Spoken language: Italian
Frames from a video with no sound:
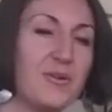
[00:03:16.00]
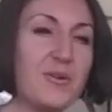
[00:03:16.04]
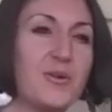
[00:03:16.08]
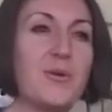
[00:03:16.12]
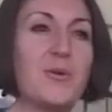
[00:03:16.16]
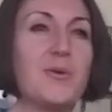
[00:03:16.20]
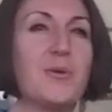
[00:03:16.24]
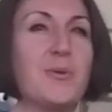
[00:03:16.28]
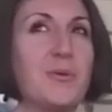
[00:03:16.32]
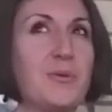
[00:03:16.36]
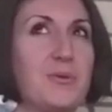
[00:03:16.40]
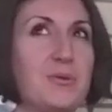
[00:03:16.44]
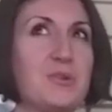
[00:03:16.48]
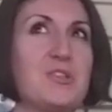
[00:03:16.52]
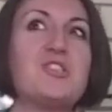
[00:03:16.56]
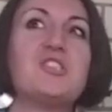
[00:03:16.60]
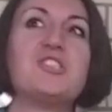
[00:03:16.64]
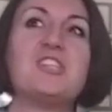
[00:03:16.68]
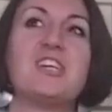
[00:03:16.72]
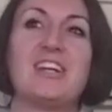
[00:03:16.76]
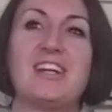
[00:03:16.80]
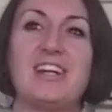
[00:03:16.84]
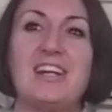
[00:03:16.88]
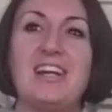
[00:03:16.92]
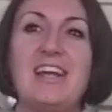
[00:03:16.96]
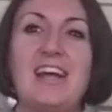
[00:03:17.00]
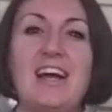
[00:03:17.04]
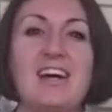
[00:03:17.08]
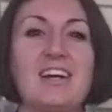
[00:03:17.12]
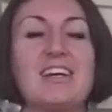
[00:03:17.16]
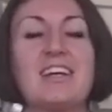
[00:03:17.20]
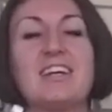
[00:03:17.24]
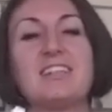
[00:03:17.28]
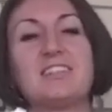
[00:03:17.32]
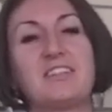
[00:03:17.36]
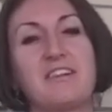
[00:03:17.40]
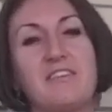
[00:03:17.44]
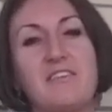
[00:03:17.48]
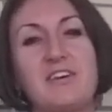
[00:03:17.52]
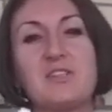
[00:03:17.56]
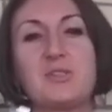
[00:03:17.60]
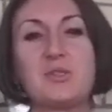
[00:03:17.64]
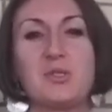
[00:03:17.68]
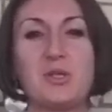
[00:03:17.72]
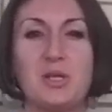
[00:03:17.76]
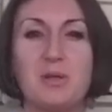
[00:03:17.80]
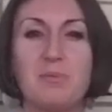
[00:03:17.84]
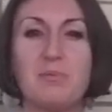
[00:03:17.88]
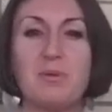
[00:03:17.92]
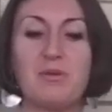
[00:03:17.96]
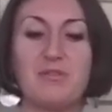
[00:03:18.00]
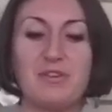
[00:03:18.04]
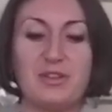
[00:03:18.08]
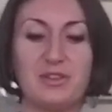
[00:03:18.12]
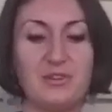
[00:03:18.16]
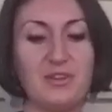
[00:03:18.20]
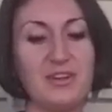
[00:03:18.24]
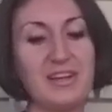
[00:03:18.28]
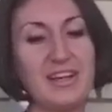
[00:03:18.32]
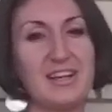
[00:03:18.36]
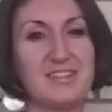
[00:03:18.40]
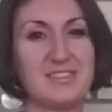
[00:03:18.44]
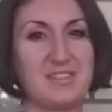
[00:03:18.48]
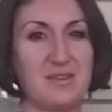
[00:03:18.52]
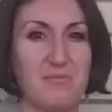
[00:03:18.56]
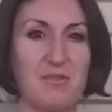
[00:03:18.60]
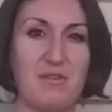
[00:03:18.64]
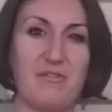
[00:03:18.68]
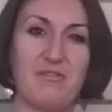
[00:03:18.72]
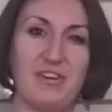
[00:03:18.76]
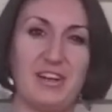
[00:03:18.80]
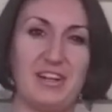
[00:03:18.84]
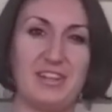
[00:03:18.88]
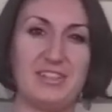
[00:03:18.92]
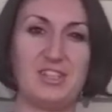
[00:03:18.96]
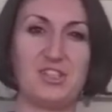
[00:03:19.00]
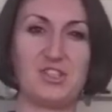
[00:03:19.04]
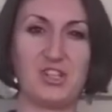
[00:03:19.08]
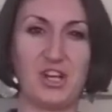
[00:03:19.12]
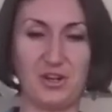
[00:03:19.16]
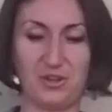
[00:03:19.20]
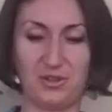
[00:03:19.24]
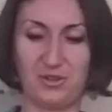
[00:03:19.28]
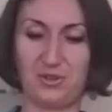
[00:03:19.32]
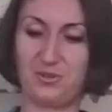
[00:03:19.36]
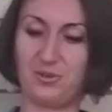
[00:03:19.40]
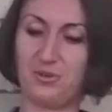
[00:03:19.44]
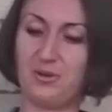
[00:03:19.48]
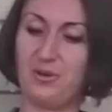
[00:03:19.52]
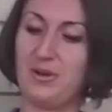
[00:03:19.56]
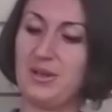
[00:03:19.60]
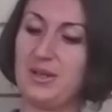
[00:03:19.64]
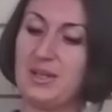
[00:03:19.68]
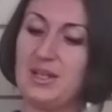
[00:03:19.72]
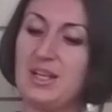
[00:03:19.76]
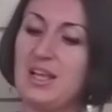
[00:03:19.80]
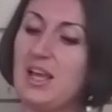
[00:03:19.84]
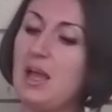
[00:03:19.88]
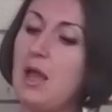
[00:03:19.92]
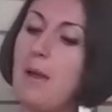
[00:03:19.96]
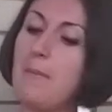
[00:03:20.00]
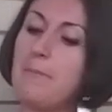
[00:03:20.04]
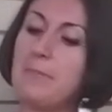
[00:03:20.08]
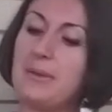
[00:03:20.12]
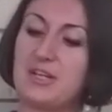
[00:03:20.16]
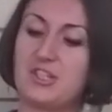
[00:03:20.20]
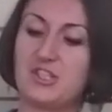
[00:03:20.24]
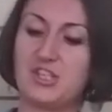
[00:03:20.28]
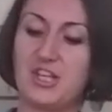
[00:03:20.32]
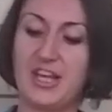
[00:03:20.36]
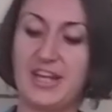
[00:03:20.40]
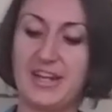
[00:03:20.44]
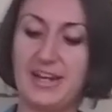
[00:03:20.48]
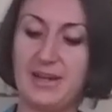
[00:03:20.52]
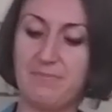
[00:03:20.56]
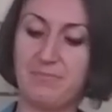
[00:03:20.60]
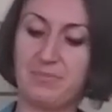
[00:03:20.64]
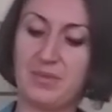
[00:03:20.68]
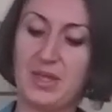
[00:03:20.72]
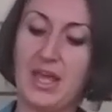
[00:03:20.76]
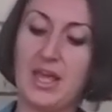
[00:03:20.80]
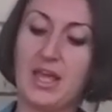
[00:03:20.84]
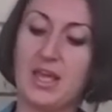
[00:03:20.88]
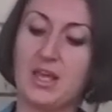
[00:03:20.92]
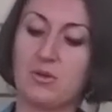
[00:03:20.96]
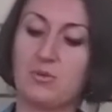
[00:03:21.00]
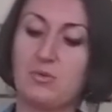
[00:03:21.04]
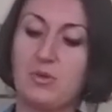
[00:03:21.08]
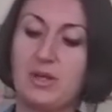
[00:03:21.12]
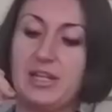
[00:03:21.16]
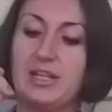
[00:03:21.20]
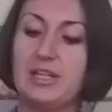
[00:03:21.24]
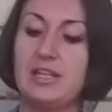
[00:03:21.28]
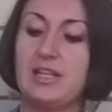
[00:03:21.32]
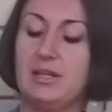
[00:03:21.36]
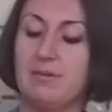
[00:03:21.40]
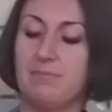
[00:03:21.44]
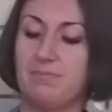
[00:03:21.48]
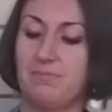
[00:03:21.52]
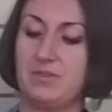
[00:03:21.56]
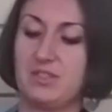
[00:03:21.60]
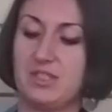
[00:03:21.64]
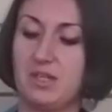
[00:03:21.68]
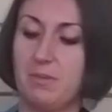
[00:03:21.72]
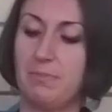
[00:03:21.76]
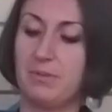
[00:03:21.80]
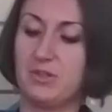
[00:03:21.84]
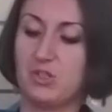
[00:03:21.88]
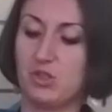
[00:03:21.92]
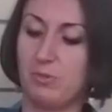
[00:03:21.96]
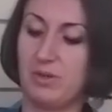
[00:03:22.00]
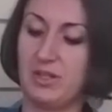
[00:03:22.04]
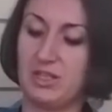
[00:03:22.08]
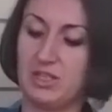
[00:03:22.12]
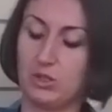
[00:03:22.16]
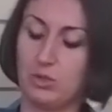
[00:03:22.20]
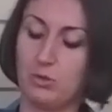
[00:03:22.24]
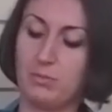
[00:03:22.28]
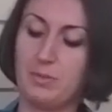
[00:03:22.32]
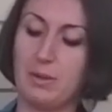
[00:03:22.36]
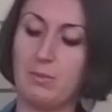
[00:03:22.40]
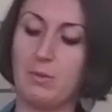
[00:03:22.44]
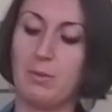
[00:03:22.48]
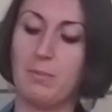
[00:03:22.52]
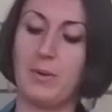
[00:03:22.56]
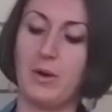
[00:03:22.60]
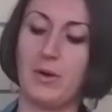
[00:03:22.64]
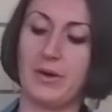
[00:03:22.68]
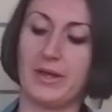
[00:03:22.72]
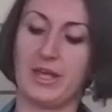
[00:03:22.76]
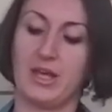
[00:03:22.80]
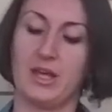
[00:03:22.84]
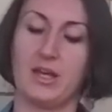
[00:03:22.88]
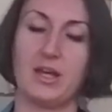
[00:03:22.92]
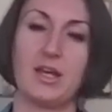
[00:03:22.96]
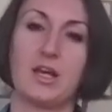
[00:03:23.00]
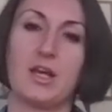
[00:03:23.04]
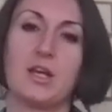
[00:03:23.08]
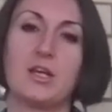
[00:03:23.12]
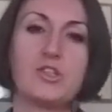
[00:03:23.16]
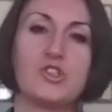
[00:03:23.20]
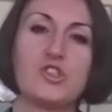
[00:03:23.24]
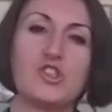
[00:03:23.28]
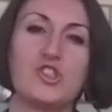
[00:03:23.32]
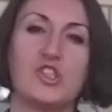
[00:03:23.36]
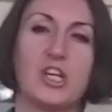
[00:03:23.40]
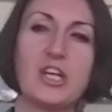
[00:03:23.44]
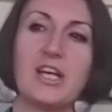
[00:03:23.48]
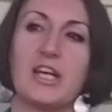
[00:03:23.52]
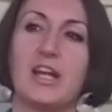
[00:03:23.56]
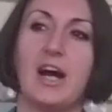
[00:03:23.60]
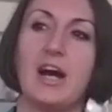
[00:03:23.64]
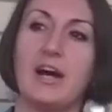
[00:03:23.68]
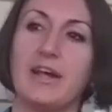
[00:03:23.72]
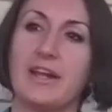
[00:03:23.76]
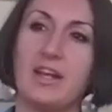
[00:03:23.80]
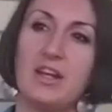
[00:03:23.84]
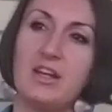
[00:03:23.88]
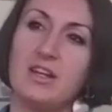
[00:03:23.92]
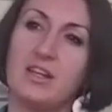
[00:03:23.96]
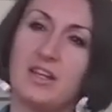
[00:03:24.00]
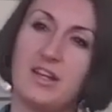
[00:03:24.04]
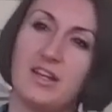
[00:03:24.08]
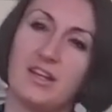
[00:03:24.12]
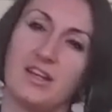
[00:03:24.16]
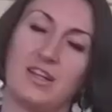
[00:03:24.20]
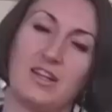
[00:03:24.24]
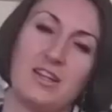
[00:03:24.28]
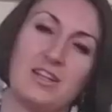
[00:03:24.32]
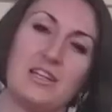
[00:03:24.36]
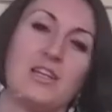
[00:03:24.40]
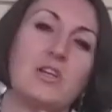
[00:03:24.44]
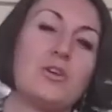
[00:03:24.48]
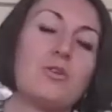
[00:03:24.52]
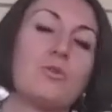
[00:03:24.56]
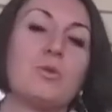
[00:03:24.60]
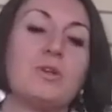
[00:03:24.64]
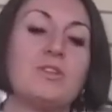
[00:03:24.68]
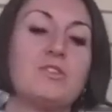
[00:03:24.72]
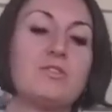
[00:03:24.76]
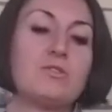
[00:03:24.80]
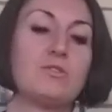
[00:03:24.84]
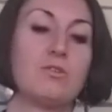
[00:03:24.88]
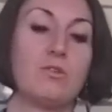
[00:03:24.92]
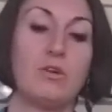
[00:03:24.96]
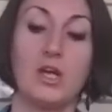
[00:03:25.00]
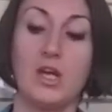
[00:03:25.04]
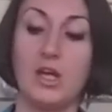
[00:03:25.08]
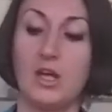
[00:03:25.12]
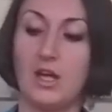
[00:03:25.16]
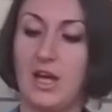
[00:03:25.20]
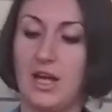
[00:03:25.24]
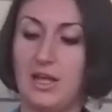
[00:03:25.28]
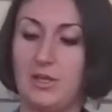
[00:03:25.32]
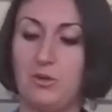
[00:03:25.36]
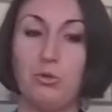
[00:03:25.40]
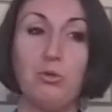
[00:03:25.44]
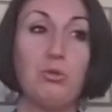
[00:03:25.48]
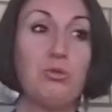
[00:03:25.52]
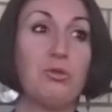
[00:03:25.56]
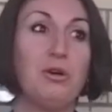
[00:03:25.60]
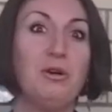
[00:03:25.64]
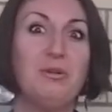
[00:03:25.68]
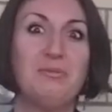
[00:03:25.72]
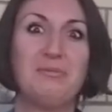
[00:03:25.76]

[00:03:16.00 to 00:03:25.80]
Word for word: conoscerle anche attraverso il libro fatto in casa a me farà di certo piacere. Quindi semplicemente dobbiamo poi shakerare questo... Eh, aiuto!